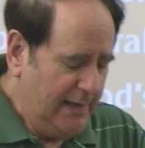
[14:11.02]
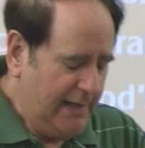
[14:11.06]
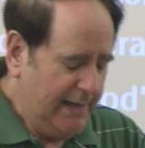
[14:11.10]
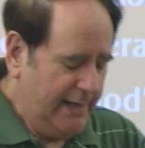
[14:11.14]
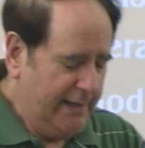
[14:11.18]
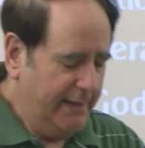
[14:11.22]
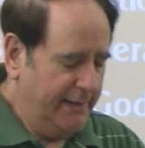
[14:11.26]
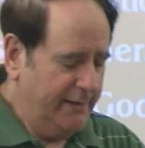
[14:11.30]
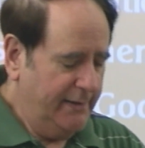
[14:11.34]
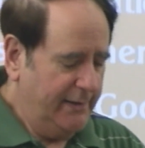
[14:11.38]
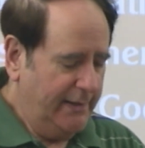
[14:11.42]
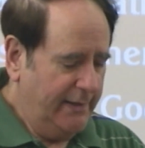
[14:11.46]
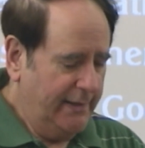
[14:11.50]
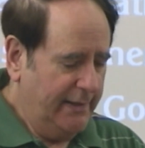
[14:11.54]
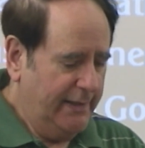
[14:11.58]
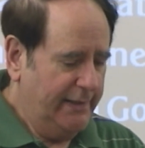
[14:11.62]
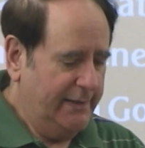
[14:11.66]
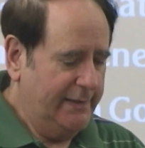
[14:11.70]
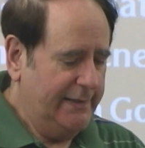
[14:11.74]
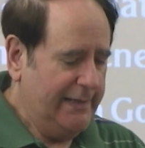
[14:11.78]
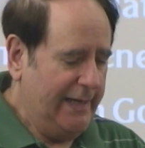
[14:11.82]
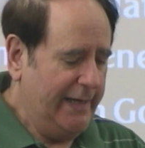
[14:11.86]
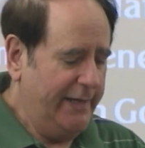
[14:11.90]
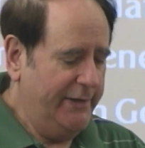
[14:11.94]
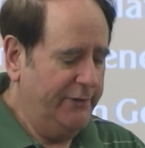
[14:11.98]
在
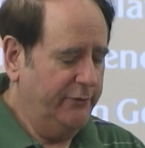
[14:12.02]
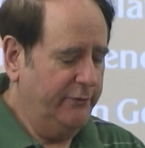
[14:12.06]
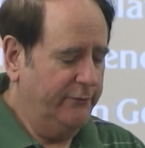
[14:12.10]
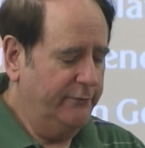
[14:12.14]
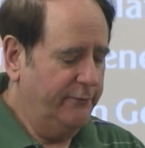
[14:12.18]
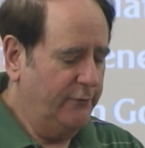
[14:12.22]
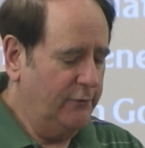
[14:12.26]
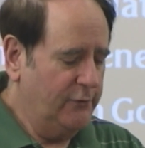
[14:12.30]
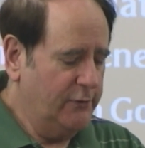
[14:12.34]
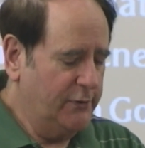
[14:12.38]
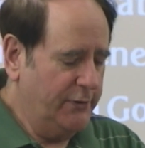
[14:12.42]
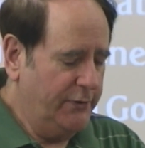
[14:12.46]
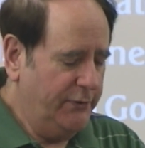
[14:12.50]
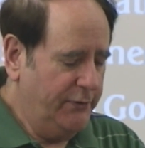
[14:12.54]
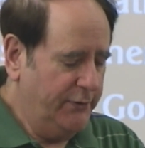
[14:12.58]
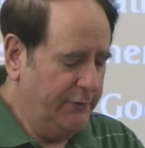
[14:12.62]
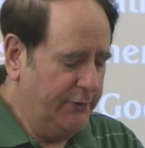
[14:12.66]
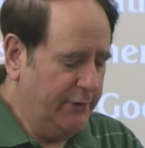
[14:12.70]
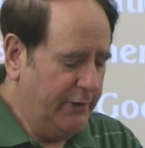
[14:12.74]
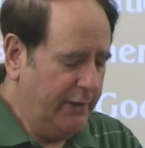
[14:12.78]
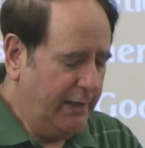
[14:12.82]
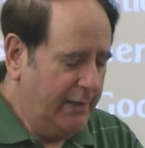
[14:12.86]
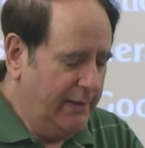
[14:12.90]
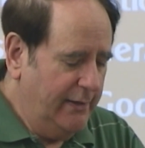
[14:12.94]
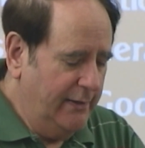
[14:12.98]
但以理书第
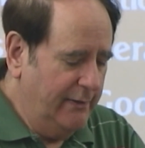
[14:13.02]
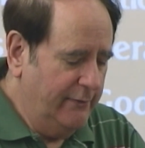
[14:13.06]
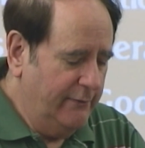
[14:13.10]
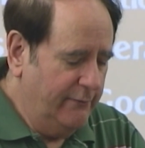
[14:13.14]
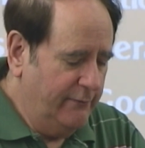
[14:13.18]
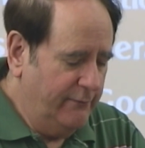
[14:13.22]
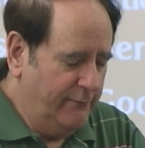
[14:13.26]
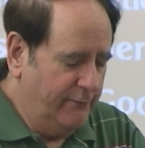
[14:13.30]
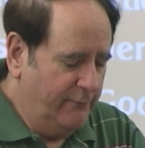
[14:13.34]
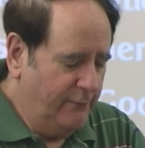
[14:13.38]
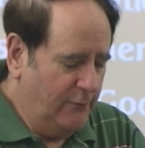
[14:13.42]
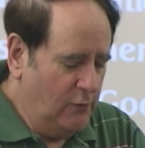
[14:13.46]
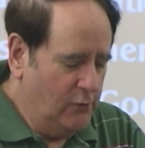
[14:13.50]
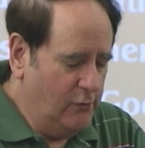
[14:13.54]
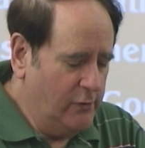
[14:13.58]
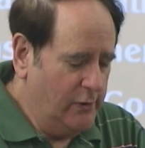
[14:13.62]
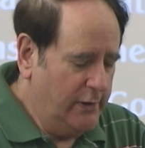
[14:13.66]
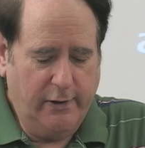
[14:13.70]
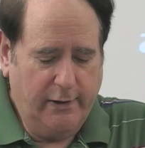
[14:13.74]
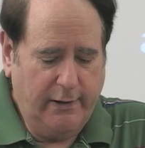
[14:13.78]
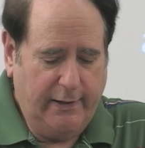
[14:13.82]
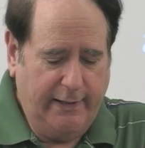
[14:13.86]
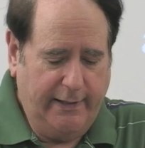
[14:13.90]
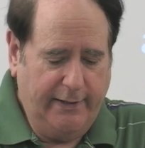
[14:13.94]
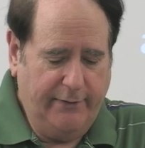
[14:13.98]
四章，
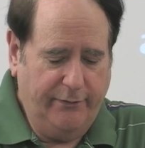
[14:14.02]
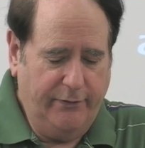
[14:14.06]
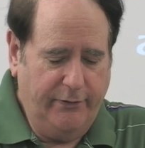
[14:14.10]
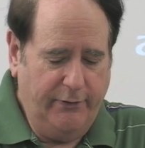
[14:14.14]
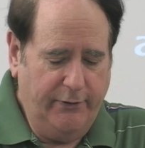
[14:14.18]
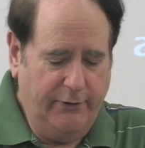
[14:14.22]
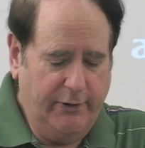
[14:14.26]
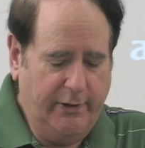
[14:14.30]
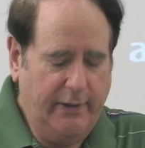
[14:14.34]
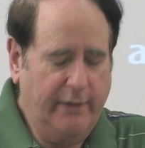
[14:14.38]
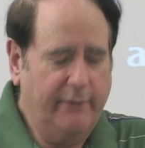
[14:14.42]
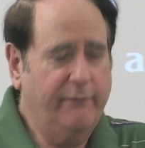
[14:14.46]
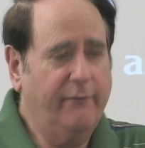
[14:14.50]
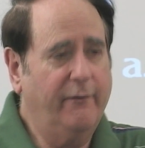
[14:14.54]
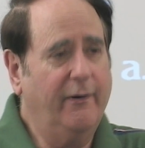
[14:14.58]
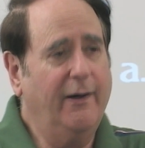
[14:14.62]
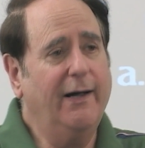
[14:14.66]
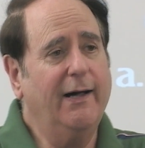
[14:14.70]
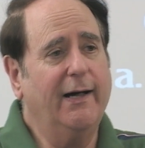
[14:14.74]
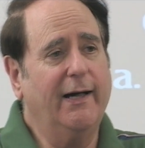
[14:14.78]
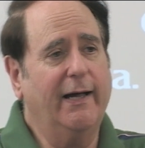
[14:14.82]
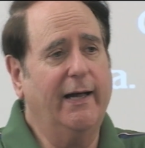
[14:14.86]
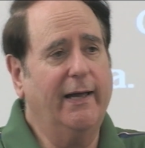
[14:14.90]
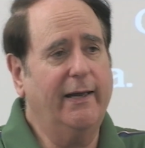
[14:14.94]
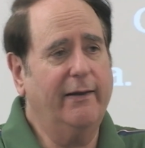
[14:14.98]
三十四到三
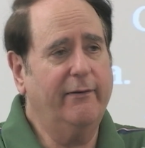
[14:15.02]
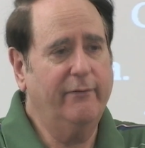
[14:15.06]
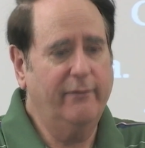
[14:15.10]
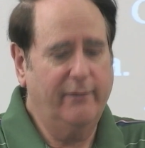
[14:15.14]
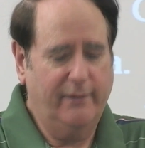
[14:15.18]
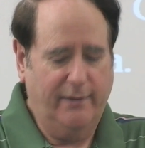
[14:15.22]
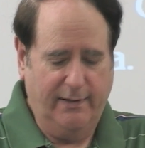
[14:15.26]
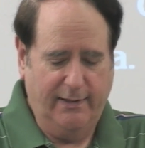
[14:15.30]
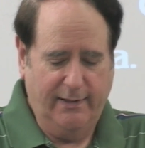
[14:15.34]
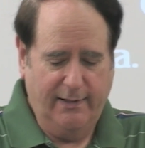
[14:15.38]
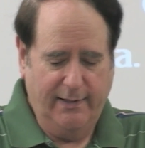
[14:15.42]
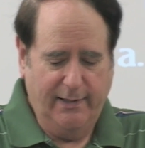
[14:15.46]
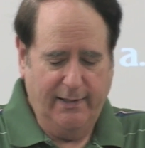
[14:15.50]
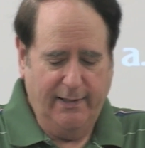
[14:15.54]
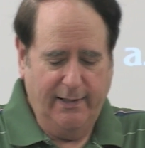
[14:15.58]
十五节，